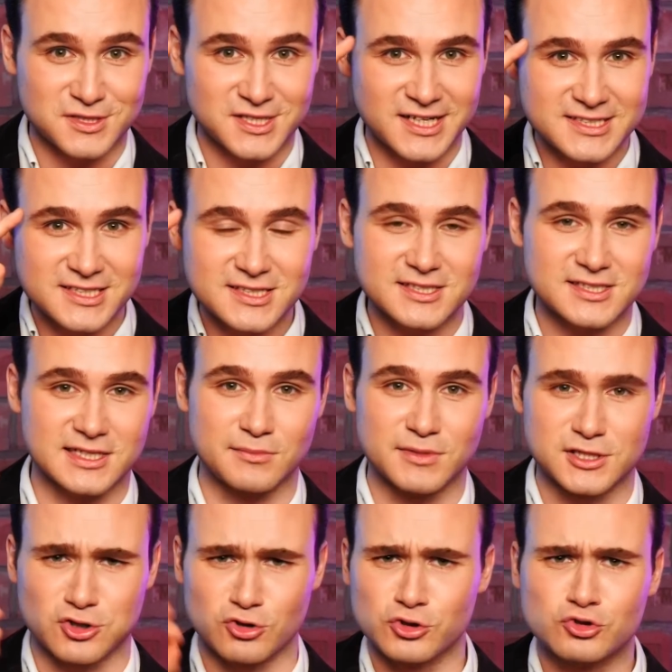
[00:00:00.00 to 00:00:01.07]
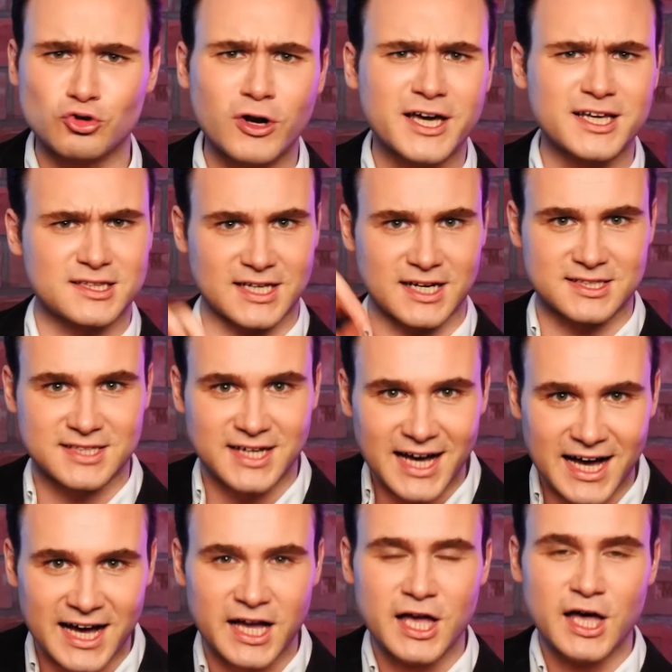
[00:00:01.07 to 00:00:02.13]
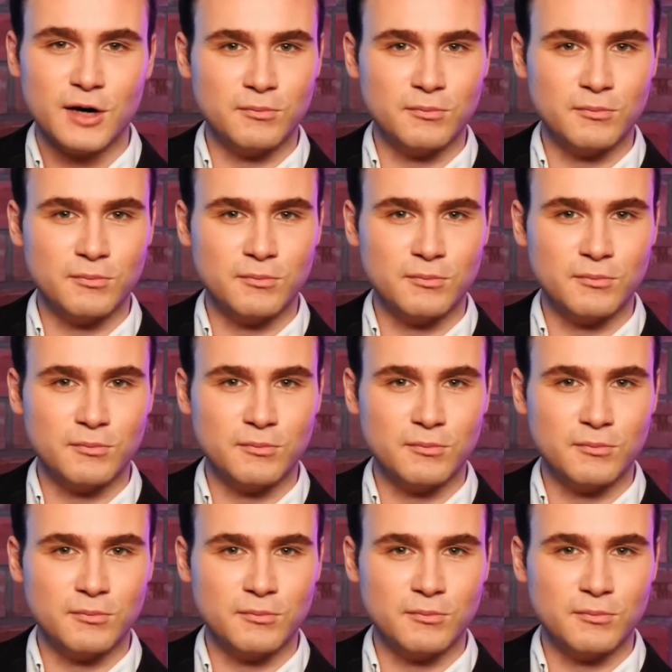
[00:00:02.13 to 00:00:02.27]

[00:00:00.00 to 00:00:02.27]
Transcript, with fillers: Следите за мыслью. И только тогда